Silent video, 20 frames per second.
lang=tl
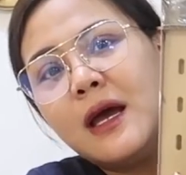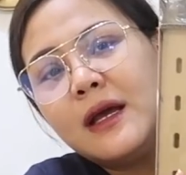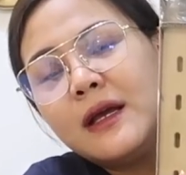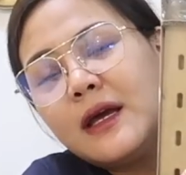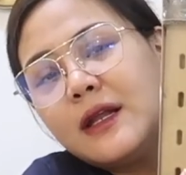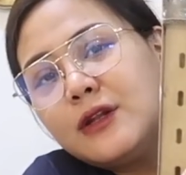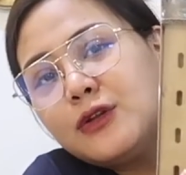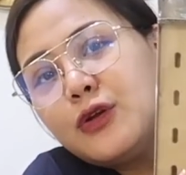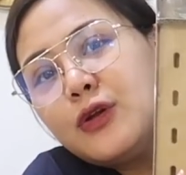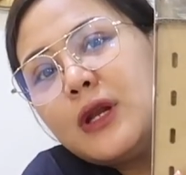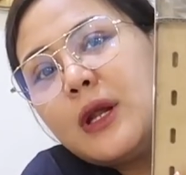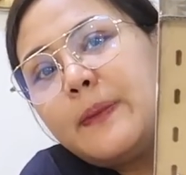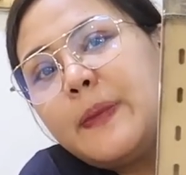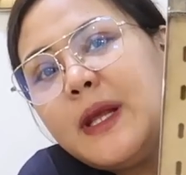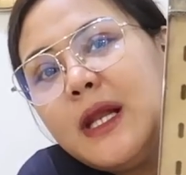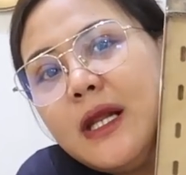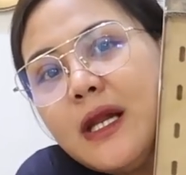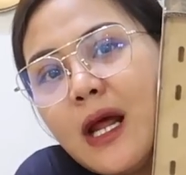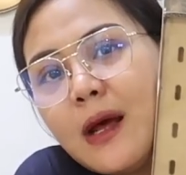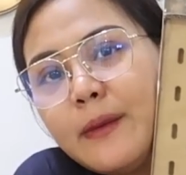Ganito yung
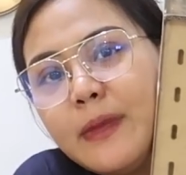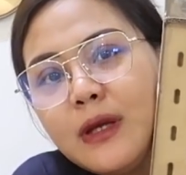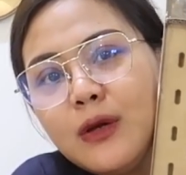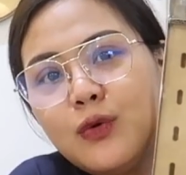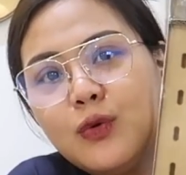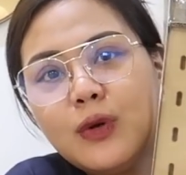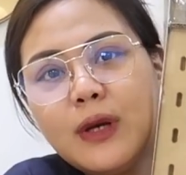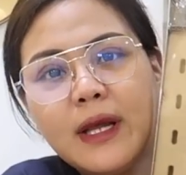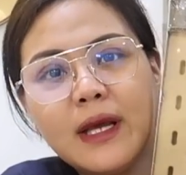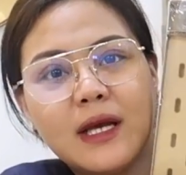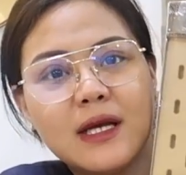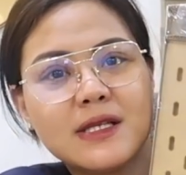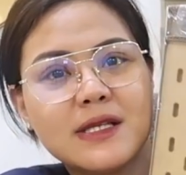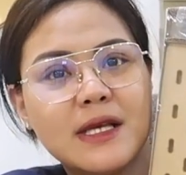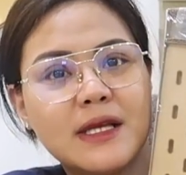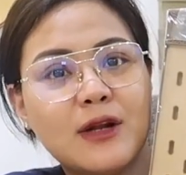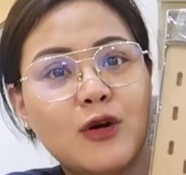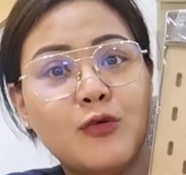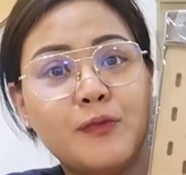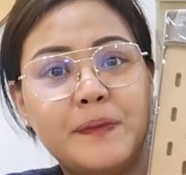napili namin kulay
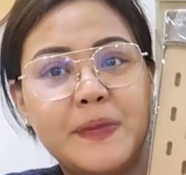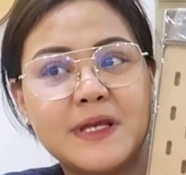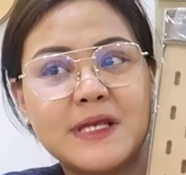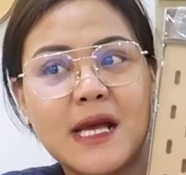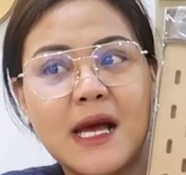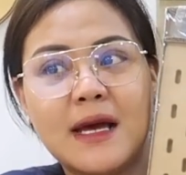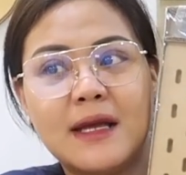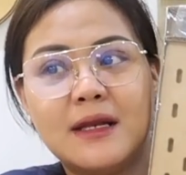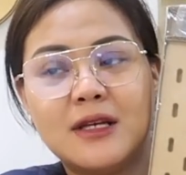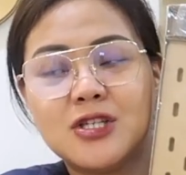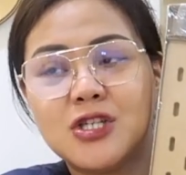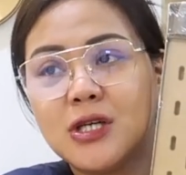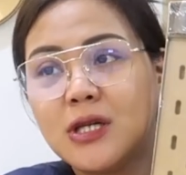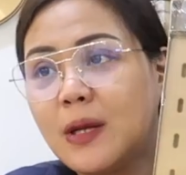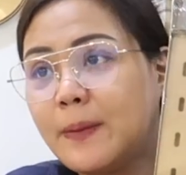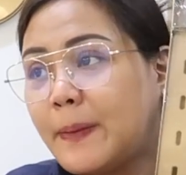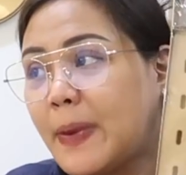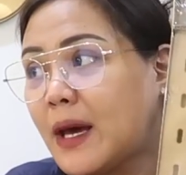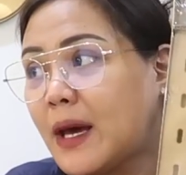kasi naumpisahan na siya ng